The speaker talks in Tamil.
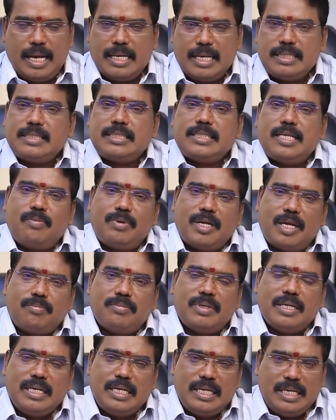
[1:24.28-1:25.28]

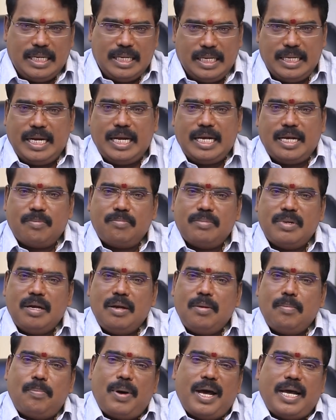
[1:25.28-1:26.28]
அஸ்தமனம் கிரகம்
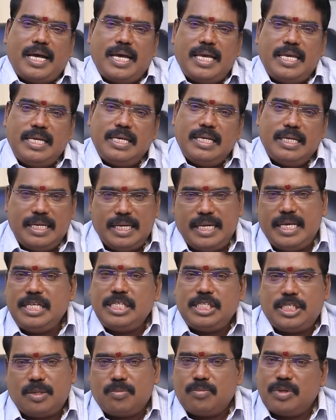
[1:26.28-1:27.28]
பகை
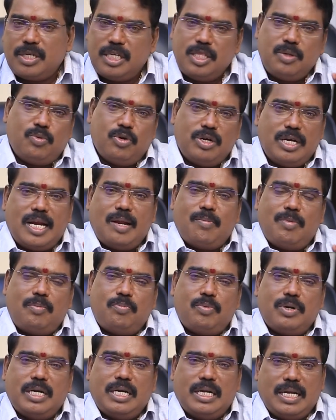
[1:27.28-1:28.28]
நீச்சம் இது போன்ற
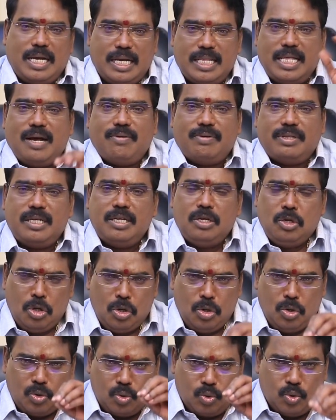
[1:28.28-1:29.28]
அமைப்புகள் அதாவது
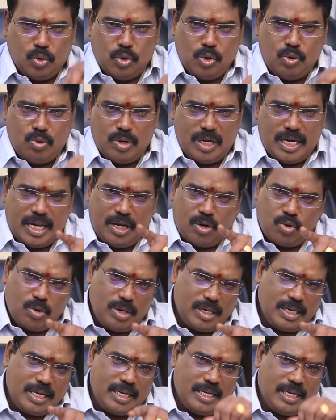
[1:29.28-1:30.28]
குரு ஒன்றை
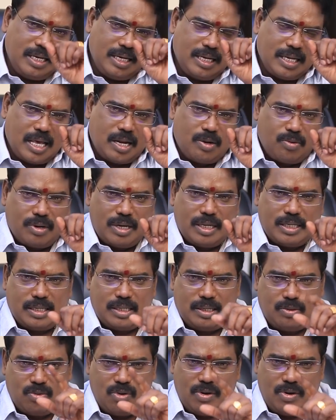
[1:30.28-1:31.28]
கொடுக்க இருக்கிறார்
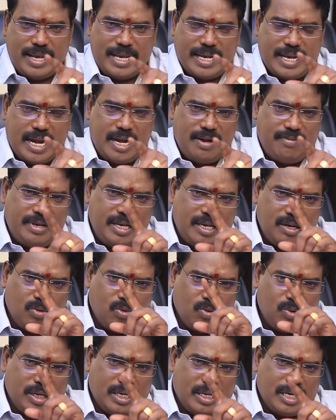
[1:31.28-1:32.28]
உங்களுக்கு உங்களுடைய கேள்வி
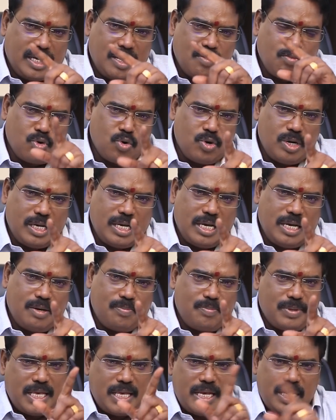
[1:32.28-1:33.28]
ஒரு கிரகம் கொடுக்க
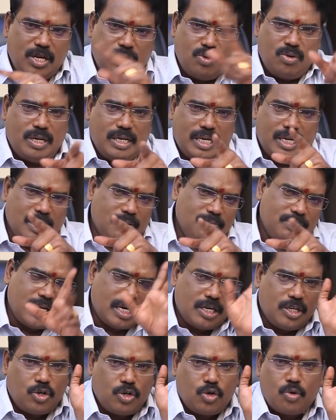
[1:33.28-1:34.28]
இருப்பதை இன்னொரு கிரகம்
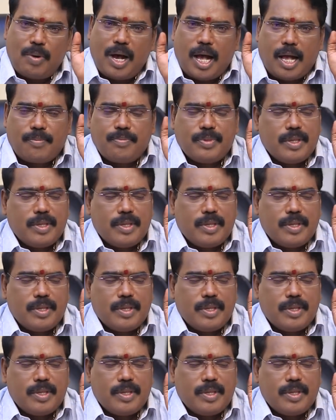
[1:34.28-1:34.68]
தடுக்குமா